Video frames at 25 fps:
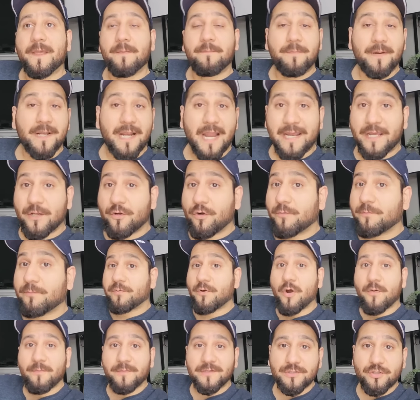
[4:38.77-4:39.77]
पर आई के नॉट
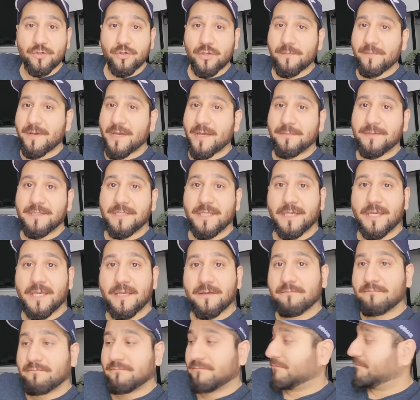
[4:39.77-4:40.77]
प्रॉमिस क्योंकि मैं अभी
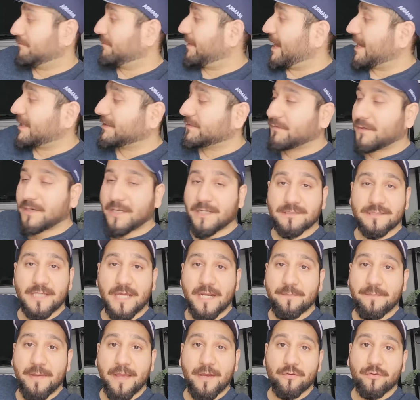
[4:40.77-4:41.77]
देखें बैग्स वगैरह
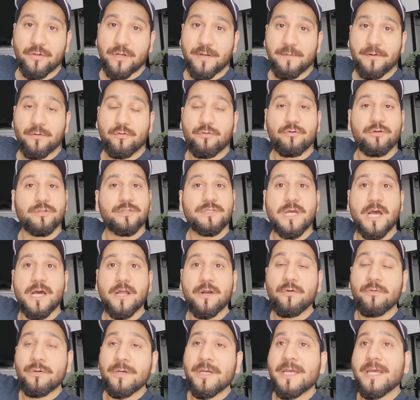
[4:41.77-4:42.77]
सारे पैक हो रहे हैं मैं खुद जा
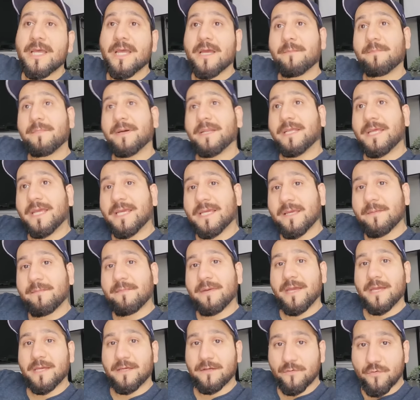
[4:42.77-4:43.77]
रहा हूँ पर यह कि
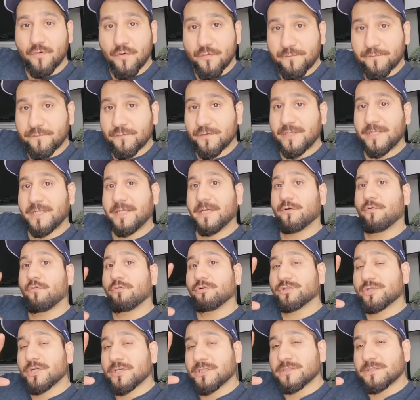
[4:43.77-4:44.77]
मैं होपफुली ये
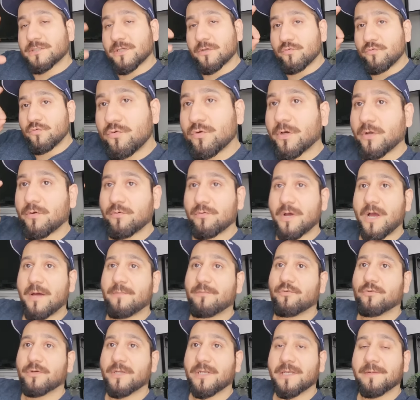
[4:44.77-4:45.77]
कोशिश ज़रूर करूँगा
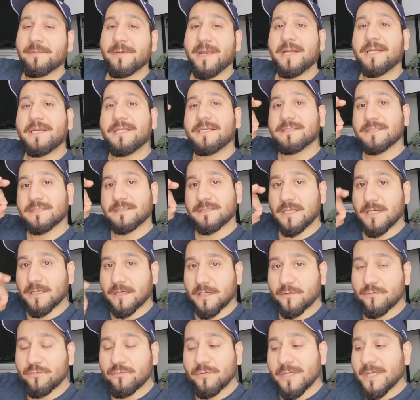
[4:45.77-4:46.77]
आप लोगों के लिए मैं एटलीस्ट इतना
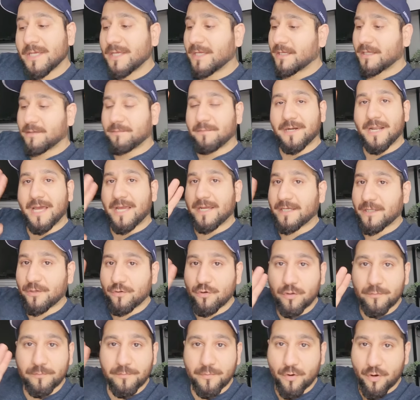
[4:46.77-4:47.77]
करूँ बट आई के
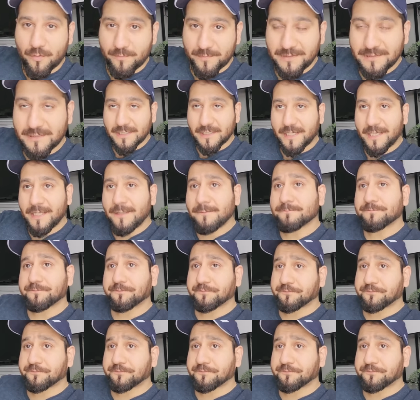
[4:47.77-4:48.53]
नॉट प्रॉमिस अगेन